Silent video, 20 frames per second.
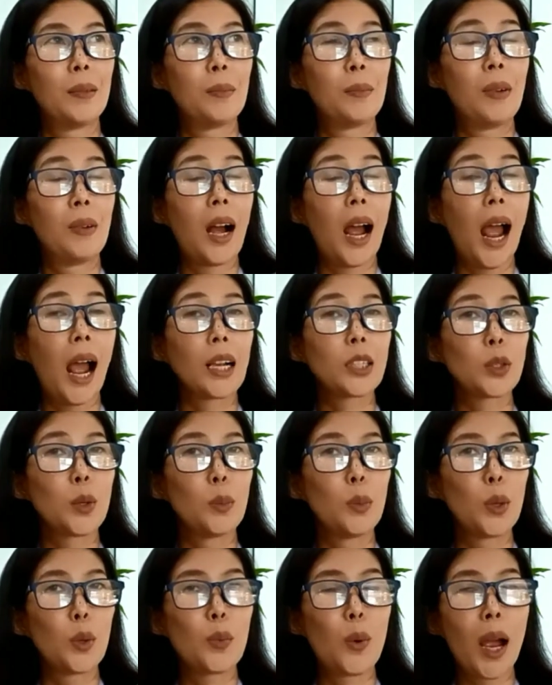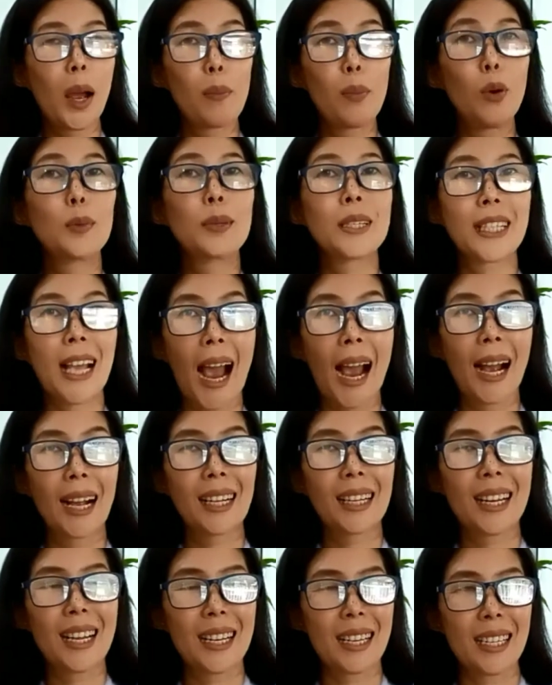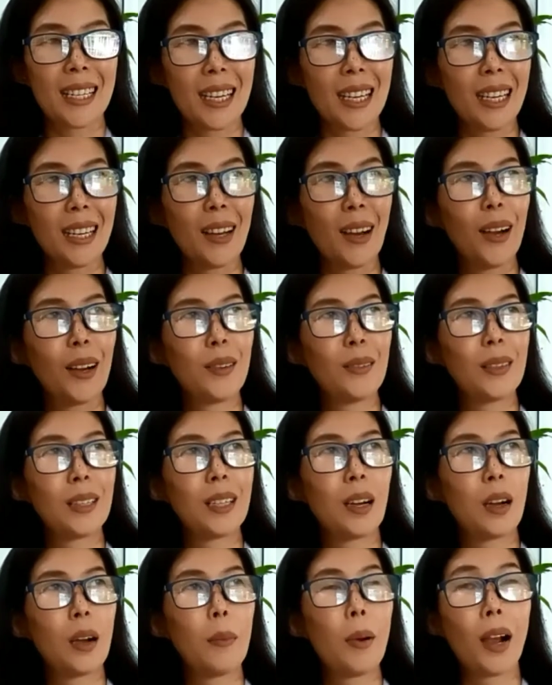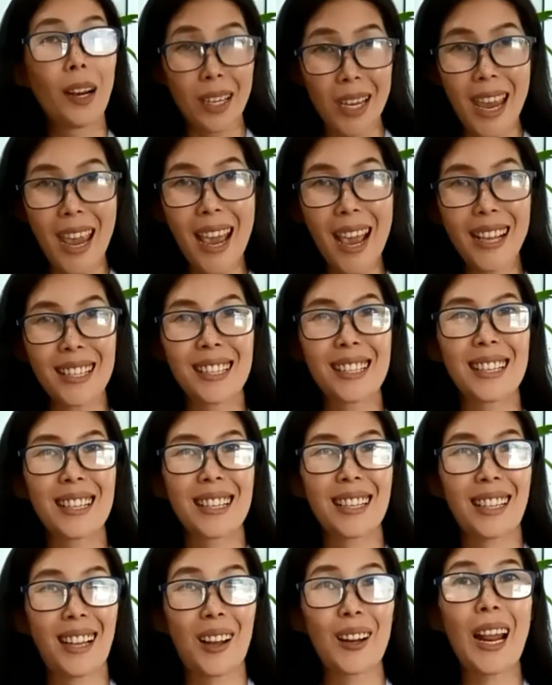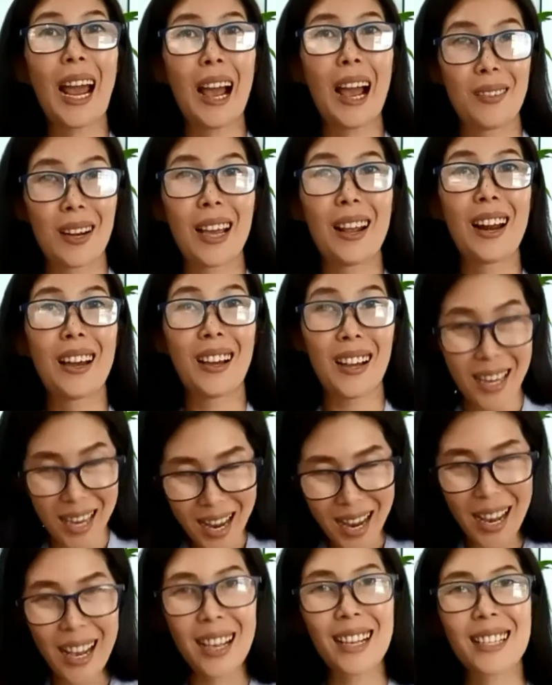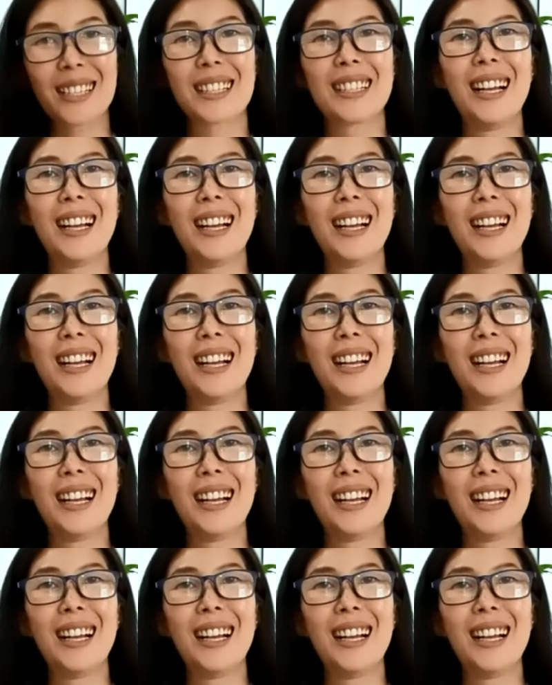อ่ะสมมุติว่าพูดภาษาอังกฤษอย่างนี้เนาะเราก็บอก yes เขาถามอะไรเราก็ yes